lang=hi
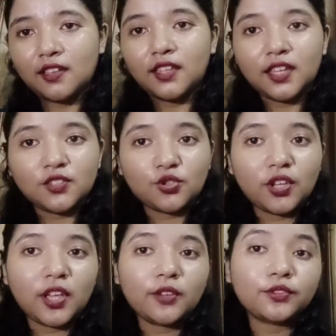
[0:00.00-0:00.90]
ये जो
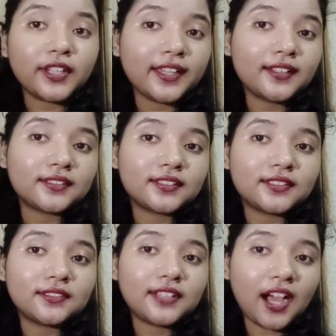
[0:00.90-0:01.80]
है वो एक
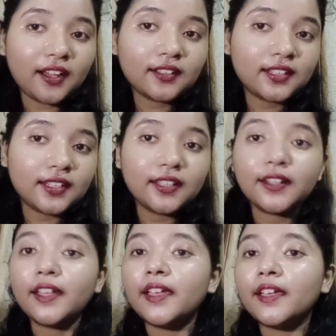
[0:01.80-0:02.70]
डार्क कलर
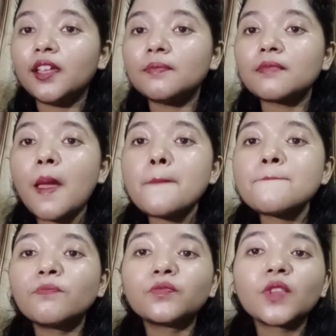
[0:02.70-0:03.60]
है
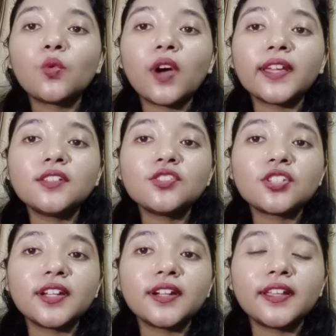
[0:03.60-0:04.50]
वाइन
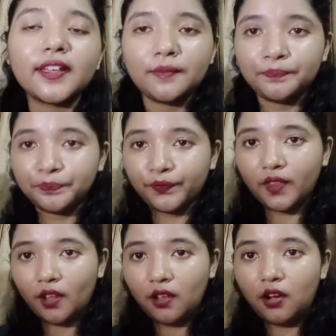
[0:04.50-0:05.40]
शेड है
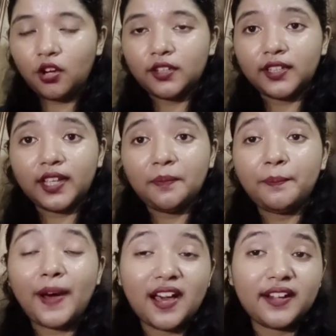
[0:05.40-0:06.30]
और ये
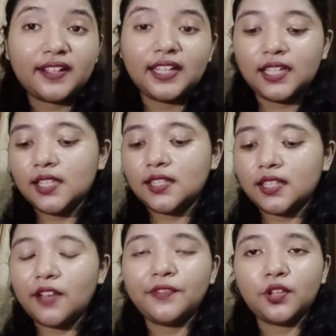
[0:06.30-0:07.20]
पार्टीज़
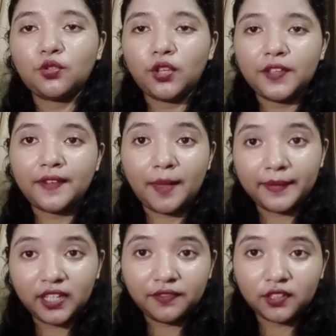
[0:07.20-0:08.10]
या फिर कोई
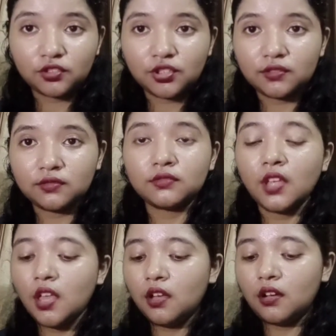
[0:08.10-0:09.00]
फैमिली फंक्शन
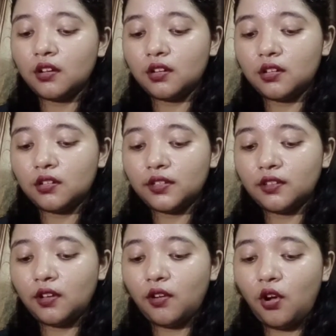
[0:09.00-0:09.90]

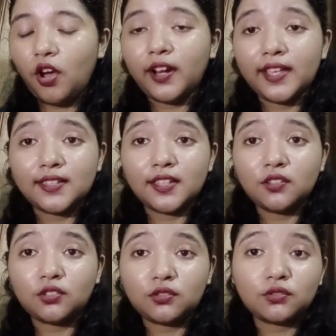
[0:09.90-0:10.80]
और ऐसे
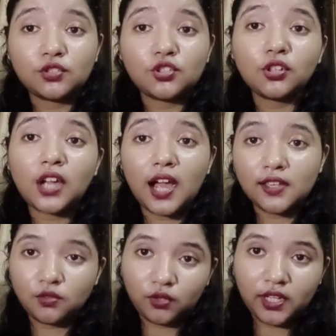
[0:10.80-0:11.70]
कुछ जो
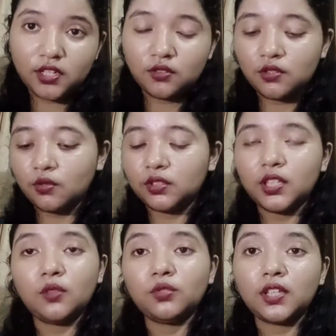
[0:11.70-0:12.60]
ख़ास ओकेजन्स होते हैं
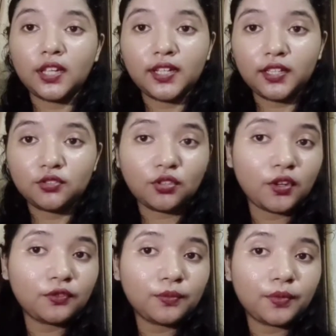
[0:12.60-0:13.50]
उनके लिए जो है
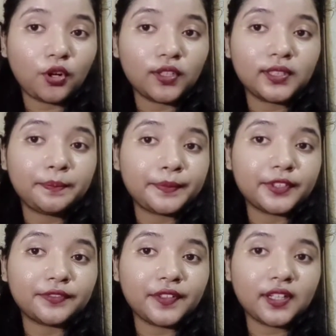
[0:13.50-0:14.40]
वो बहुत ही
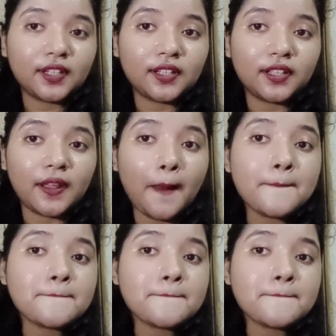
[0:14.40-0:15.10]
परफेक्ट कलर है